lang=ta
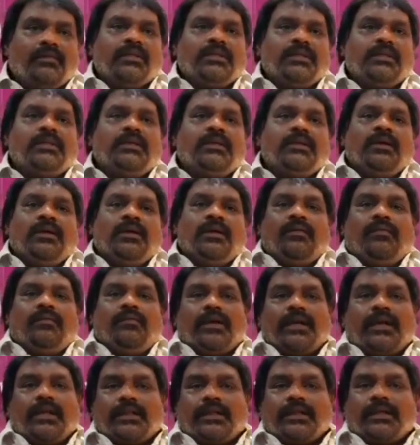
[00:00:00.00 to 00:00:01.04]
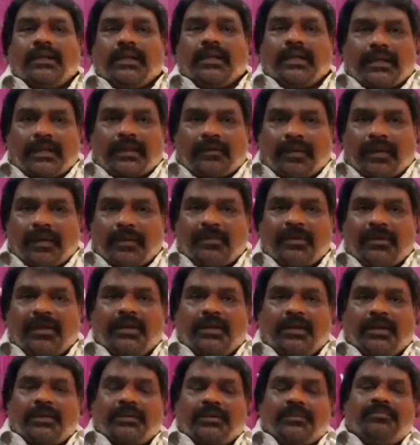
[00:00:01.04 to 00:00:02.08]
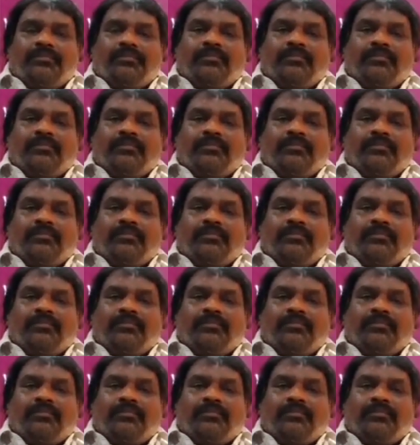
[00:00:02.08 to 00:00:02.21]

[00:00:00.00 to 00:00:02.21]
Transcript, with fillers: வந்து வர்றதுக்கு நிறைய வாய்ப்புகள் இருக்குது